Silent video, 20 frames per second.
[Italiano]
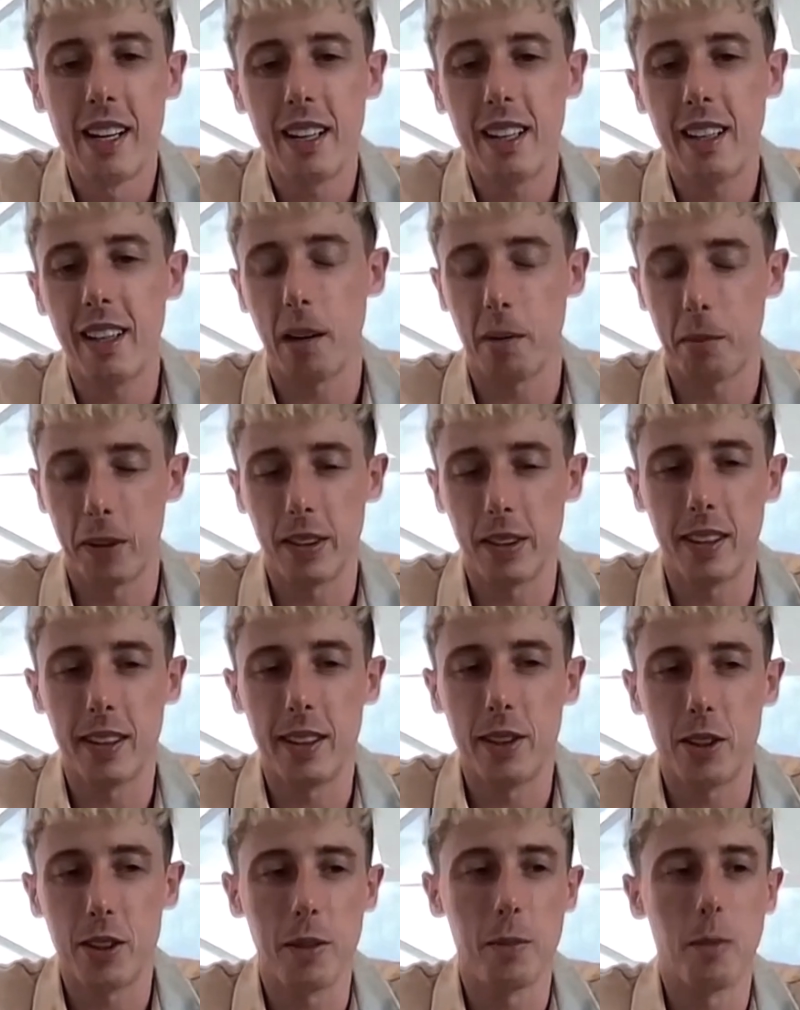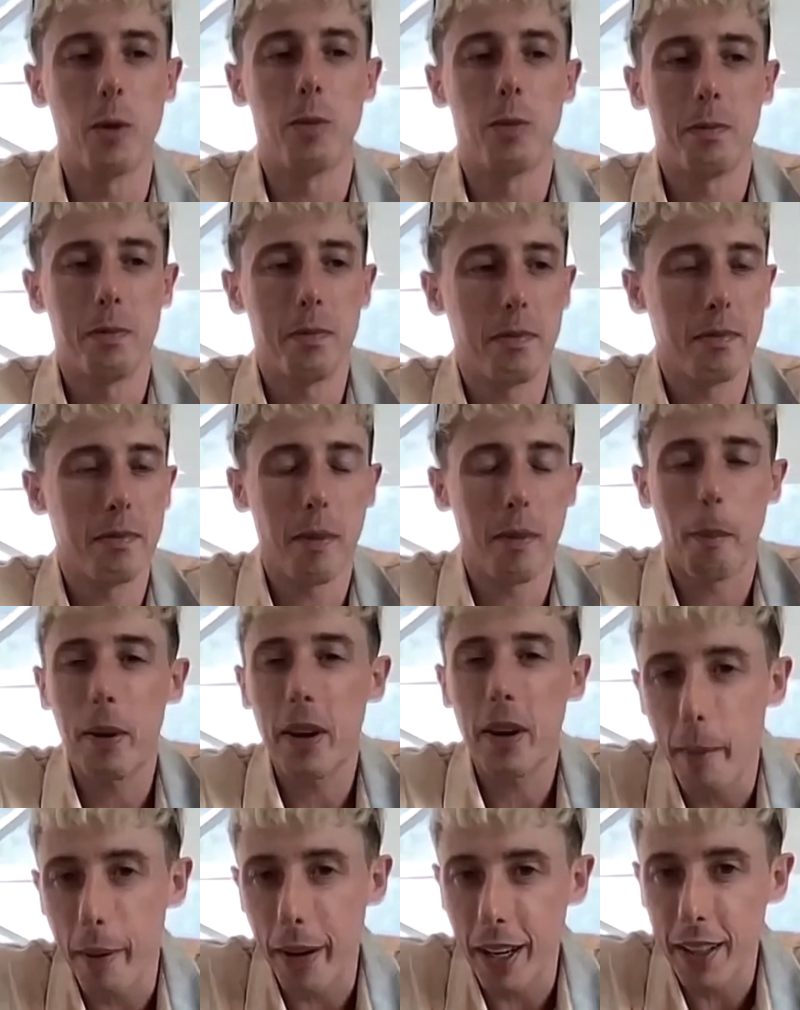chiaramente dici, boh, ma
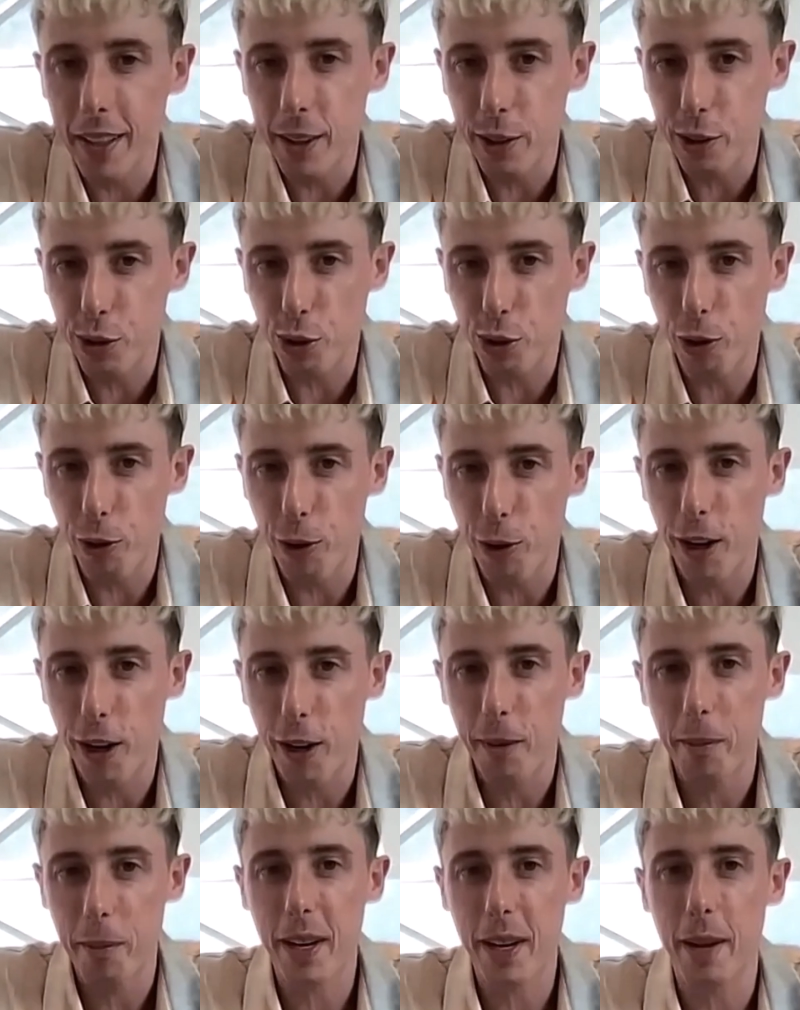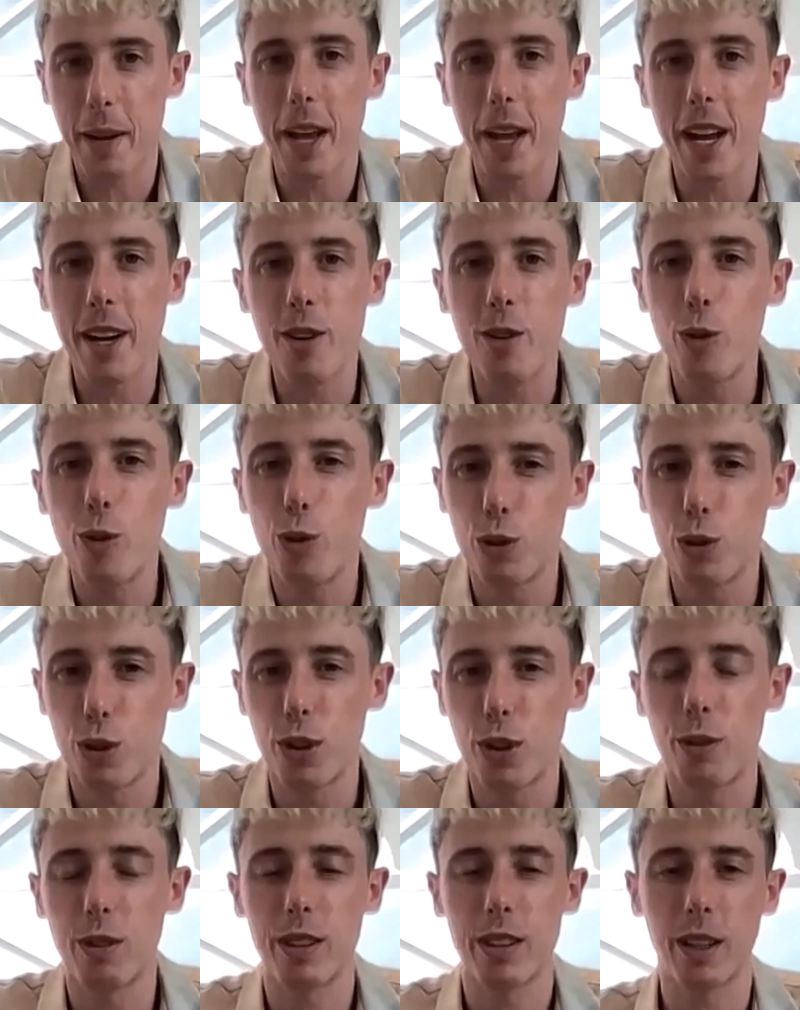perché me l'hai detto allora? Perché mi hai
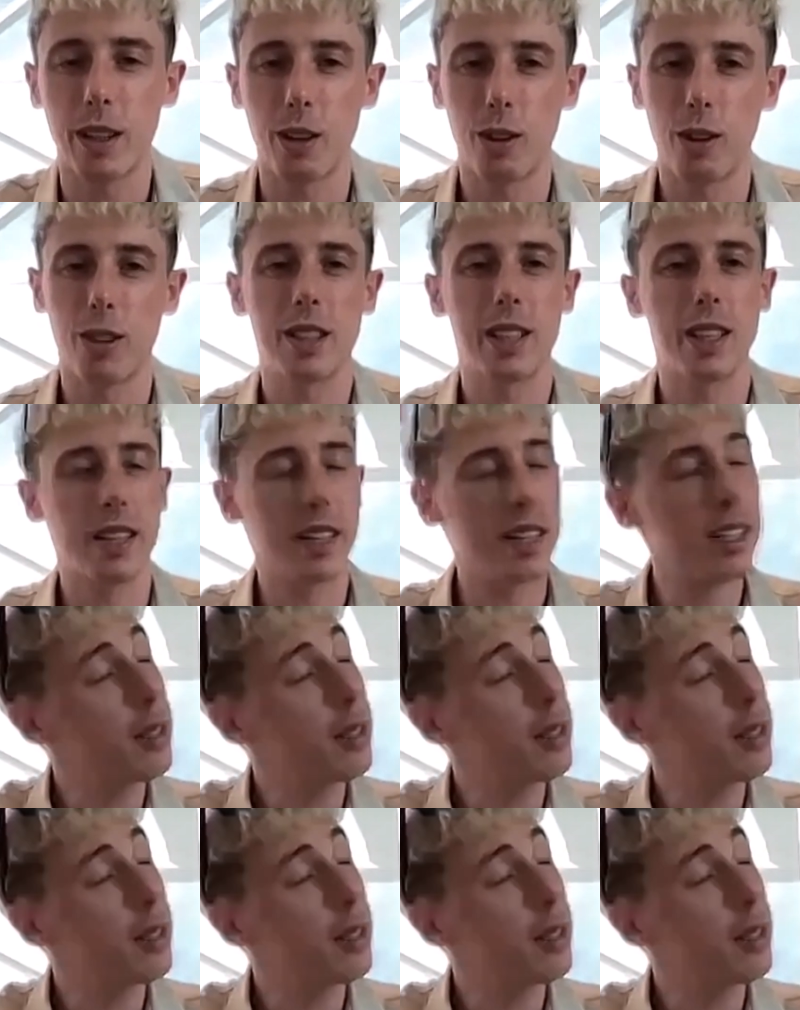illuso di questa cosa?